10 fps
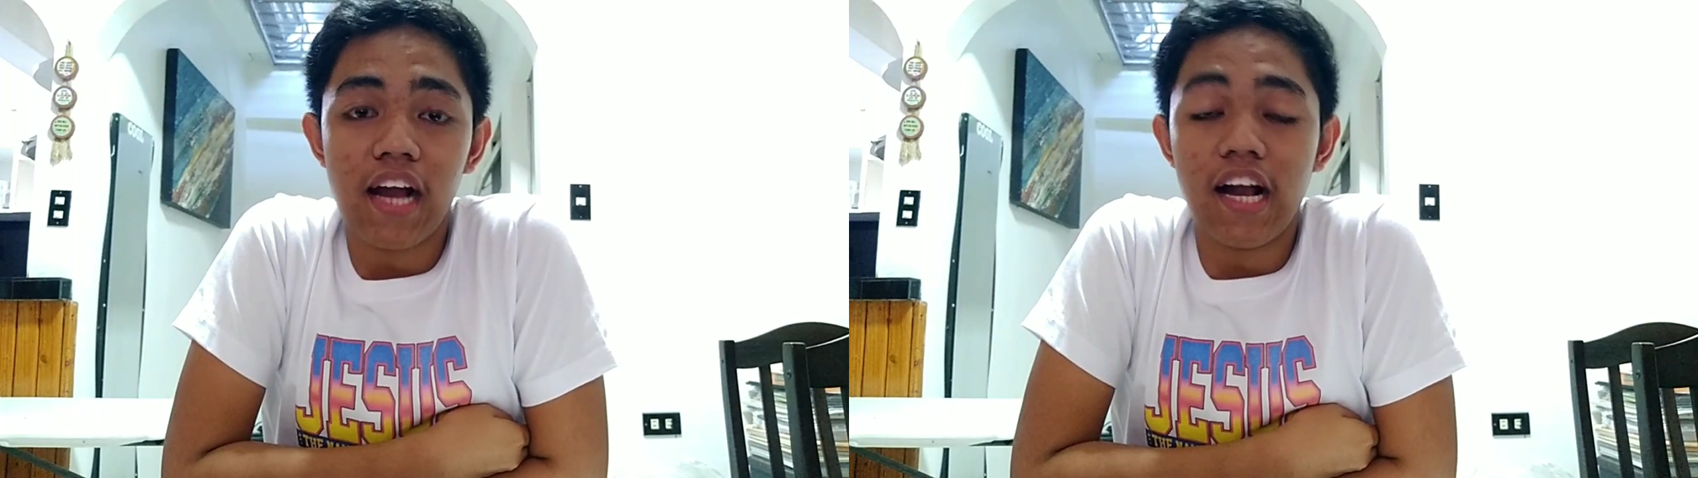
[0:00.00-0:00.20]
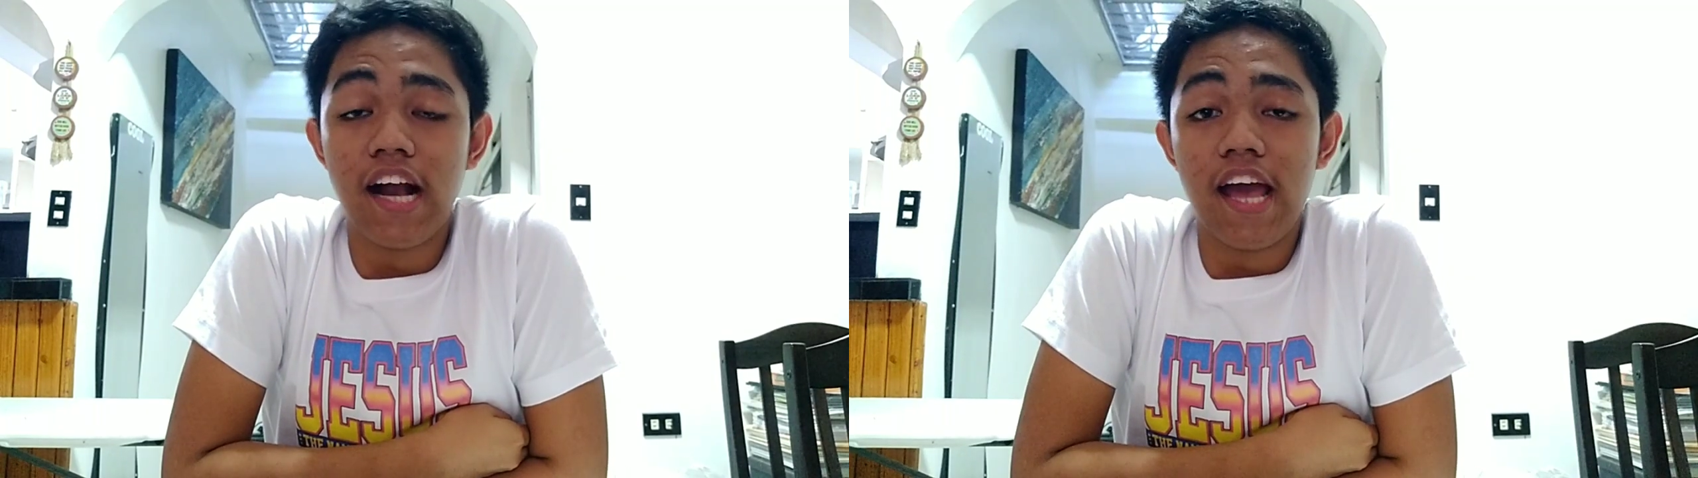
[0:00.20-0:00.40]

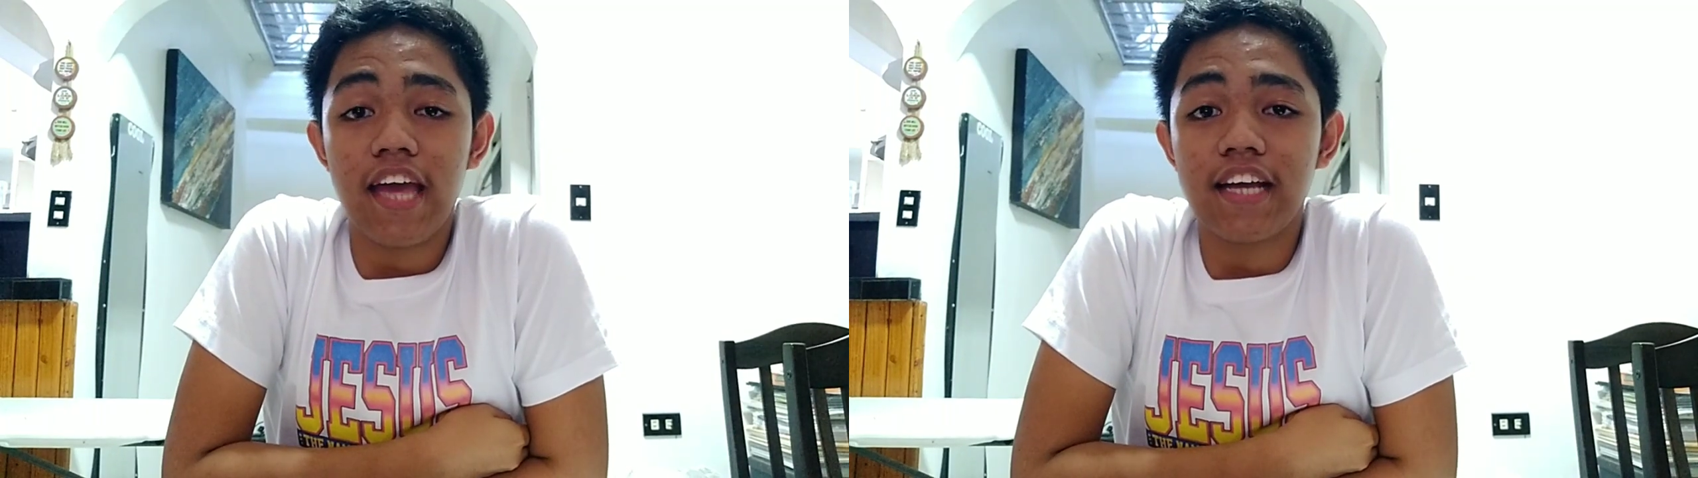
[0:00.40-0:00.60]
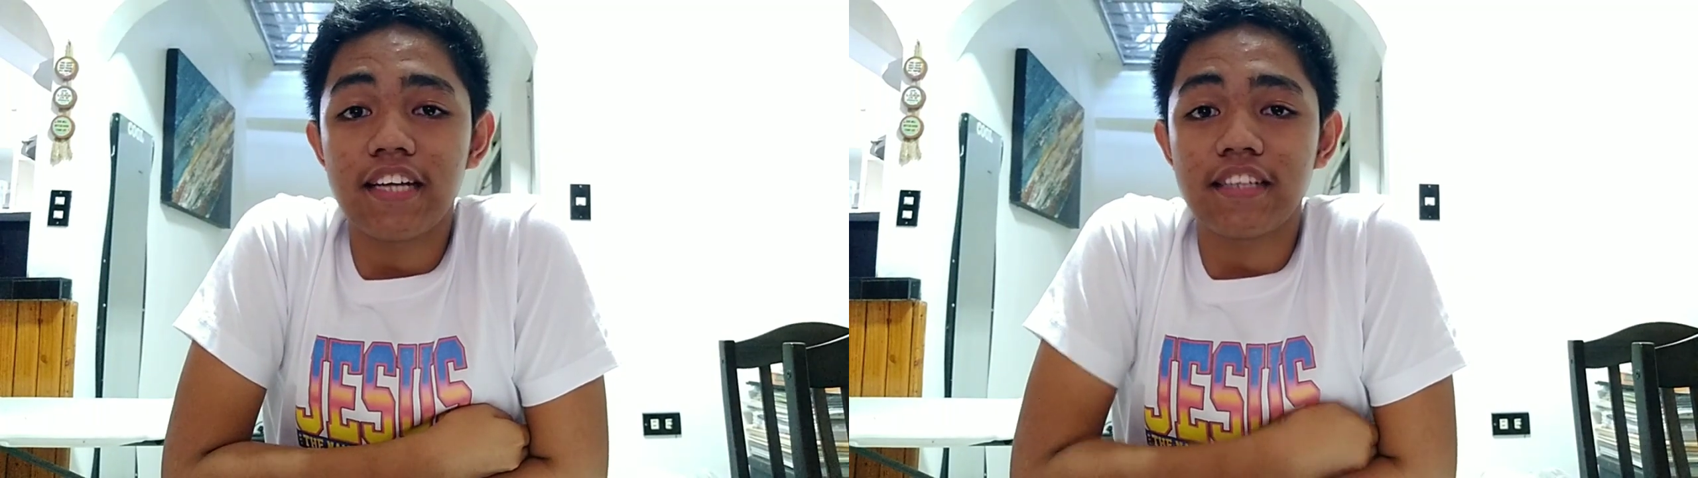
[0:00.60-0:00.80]
gaya
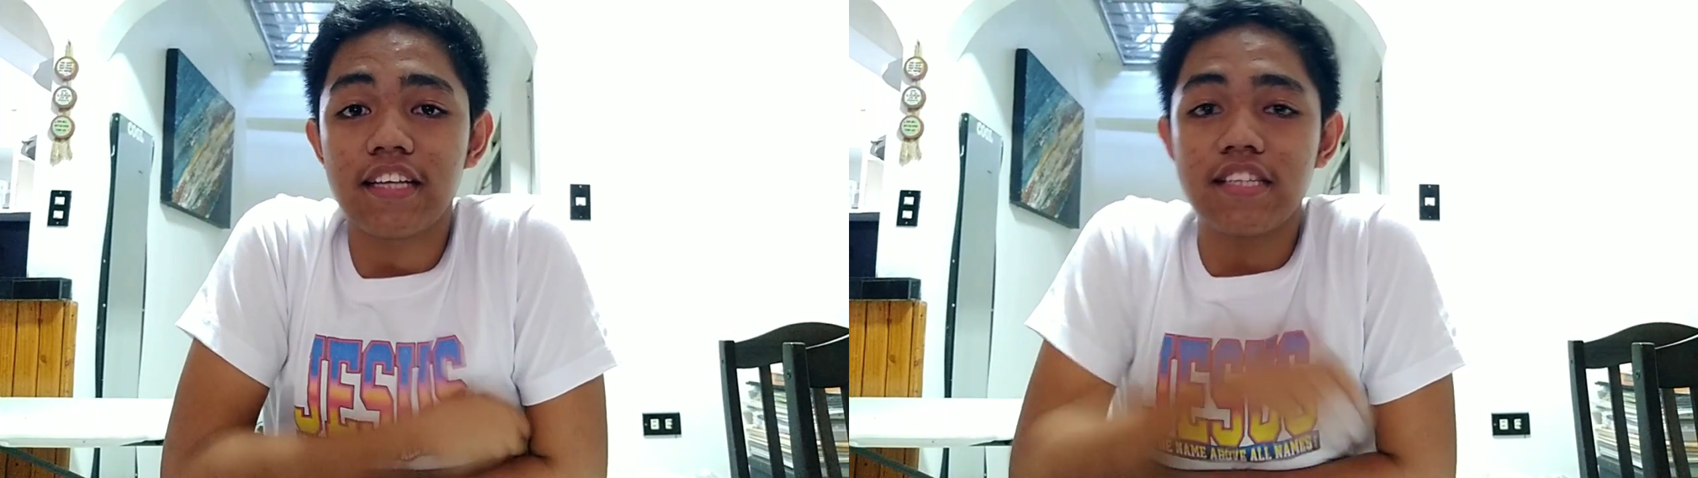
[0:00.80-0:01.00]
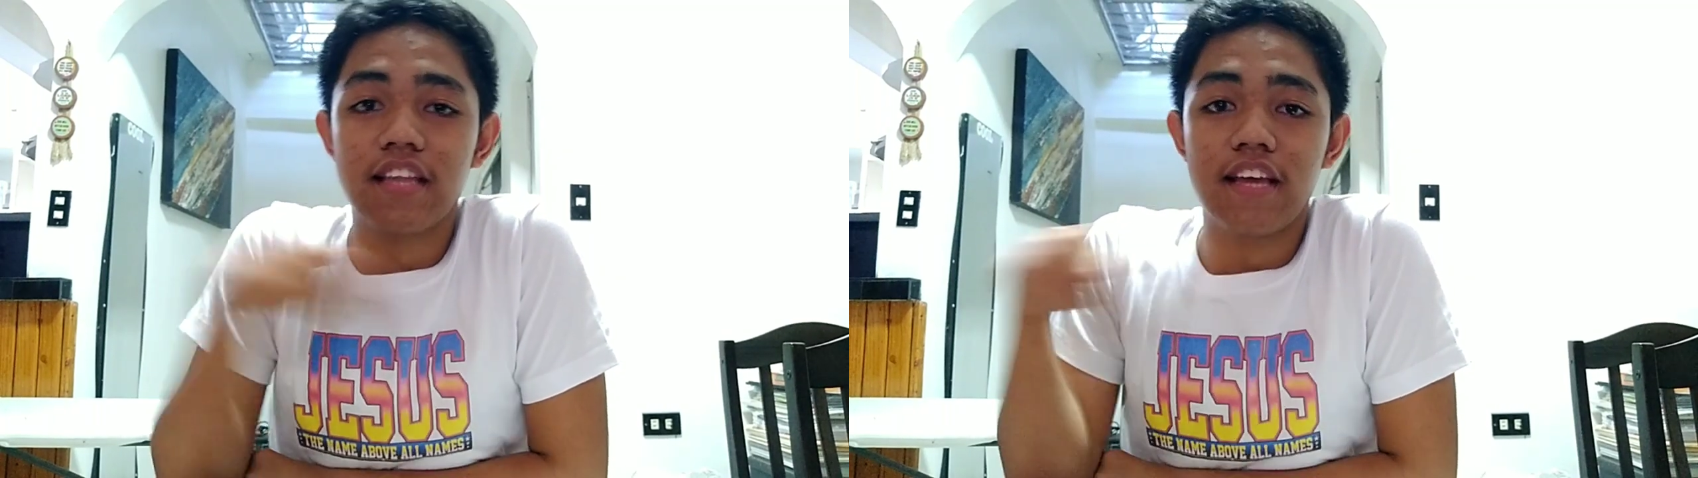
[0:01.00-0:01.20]
nga ng
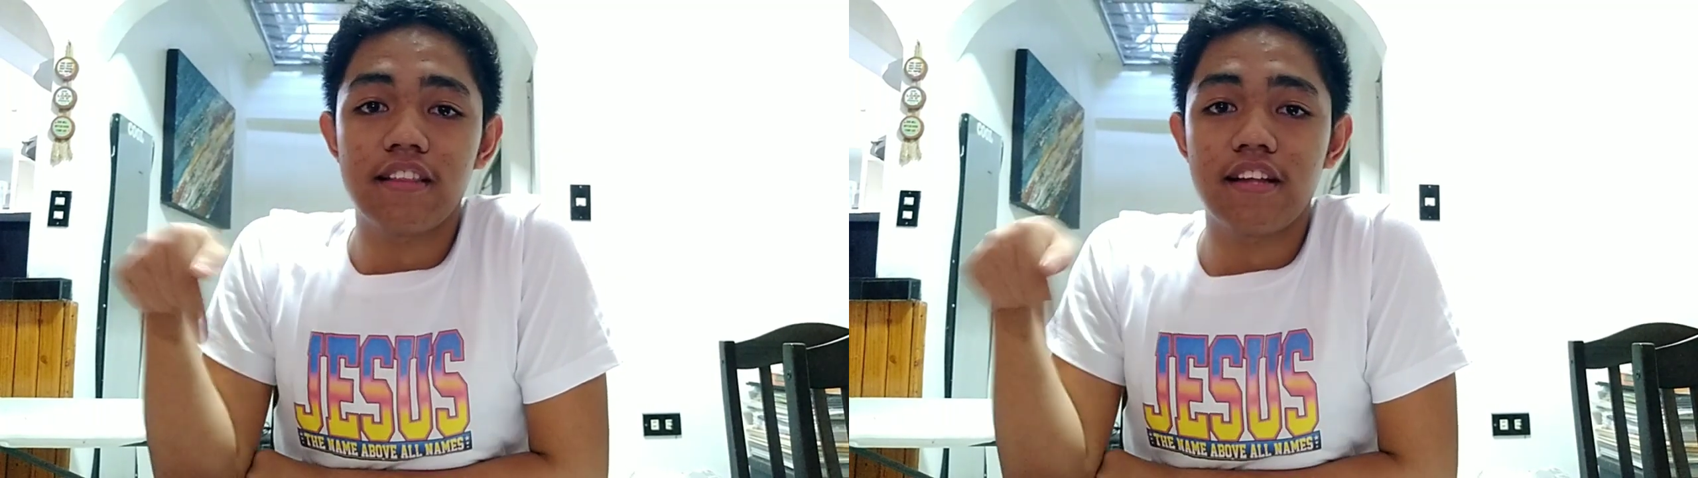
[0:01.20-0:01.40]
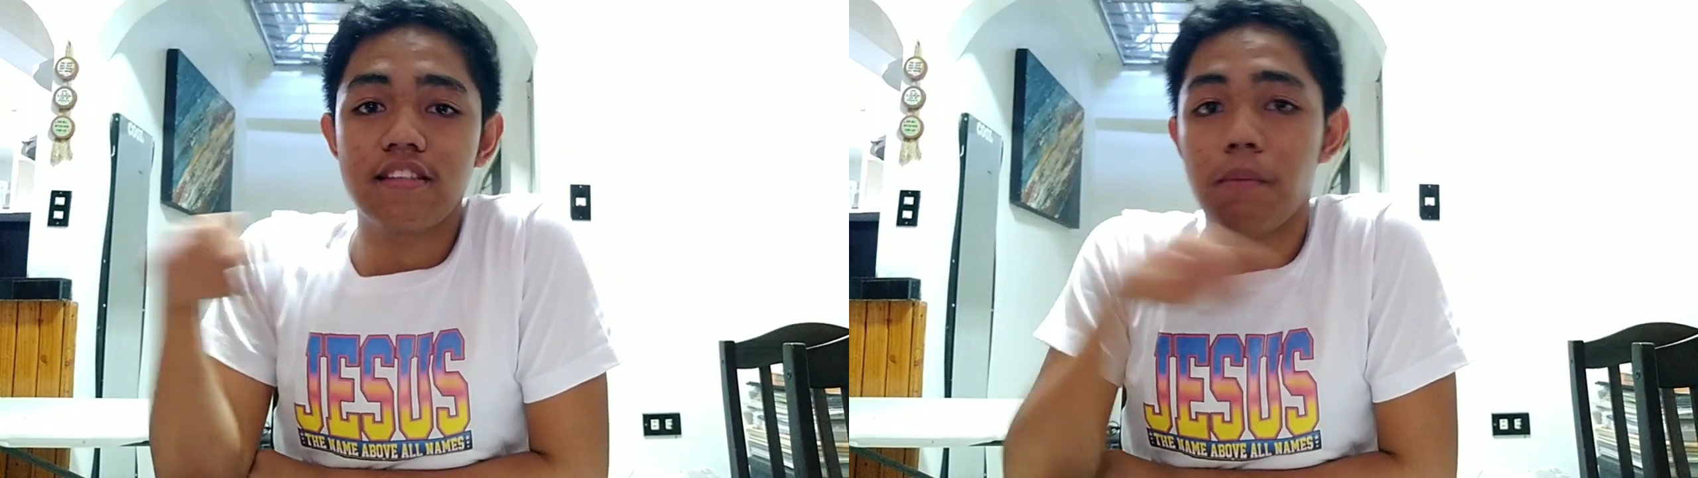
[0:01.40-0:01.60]
nasa
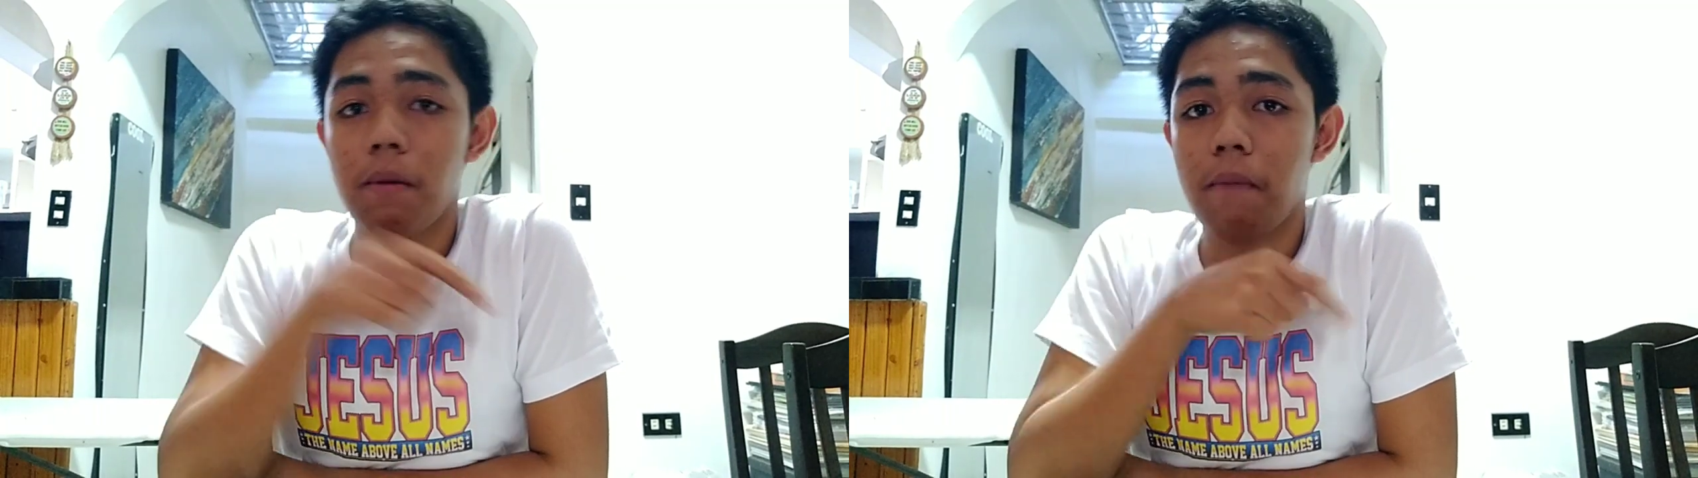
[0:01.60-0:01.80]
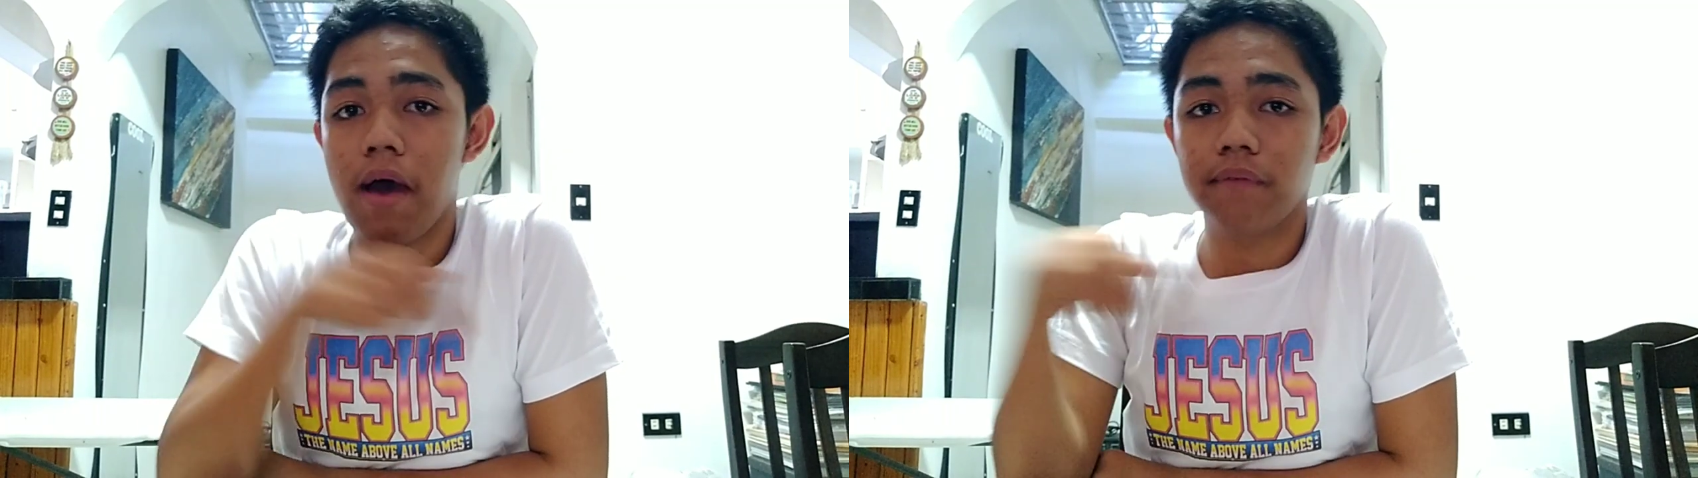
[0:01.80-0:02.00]
title sa
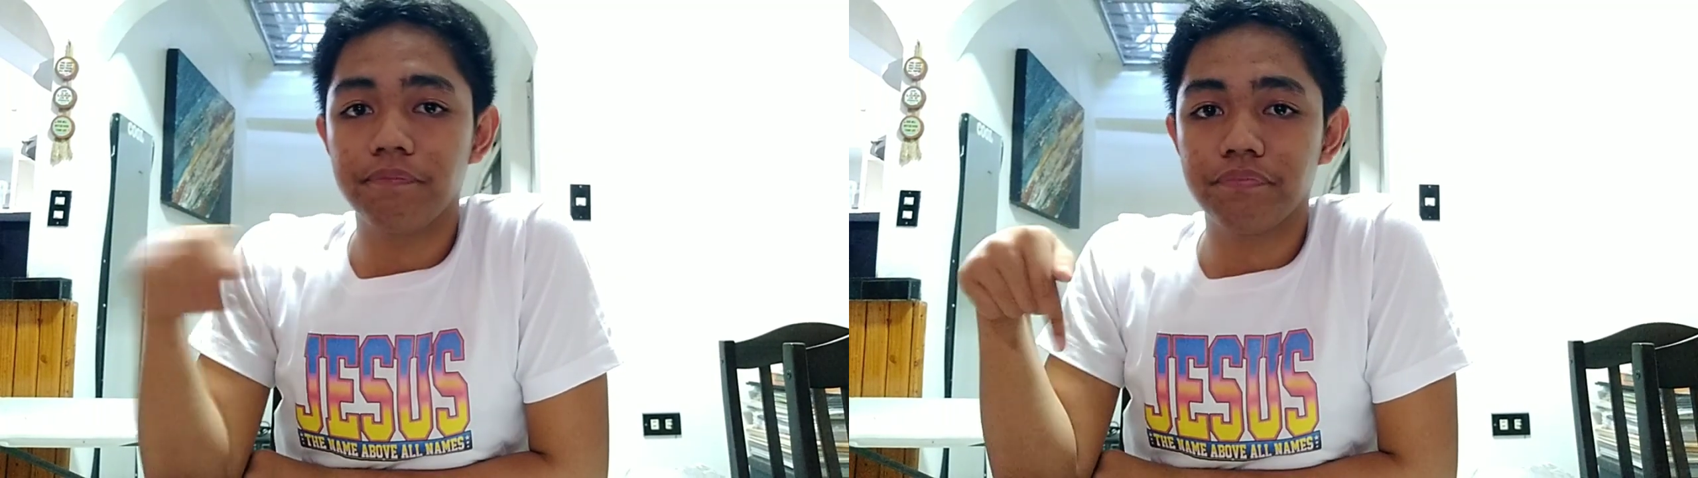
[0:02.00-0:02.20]
baba,